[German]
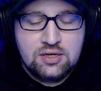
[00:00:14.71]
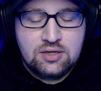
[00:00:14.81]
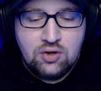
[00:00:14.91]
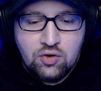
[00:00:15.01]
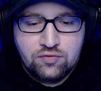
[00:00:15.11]

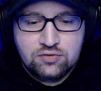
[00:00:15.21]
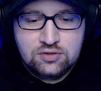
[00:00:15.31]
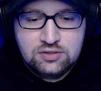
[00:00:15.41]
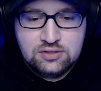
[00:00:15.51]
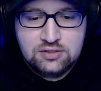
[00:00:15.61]
In der Hoffnung,
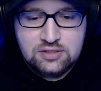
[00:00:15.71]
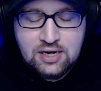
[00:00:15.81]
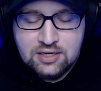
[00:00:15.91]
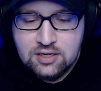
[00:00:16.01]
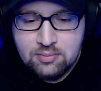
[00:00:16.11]
dass ich es
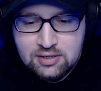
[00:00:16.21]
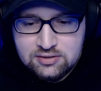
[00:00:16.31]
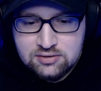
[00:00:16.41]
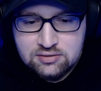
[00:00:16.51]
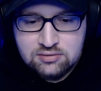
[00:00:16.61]

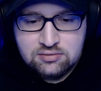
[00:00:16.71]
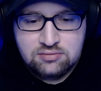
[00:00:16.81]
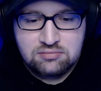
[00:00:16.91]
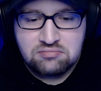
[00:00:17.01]
einigermaßen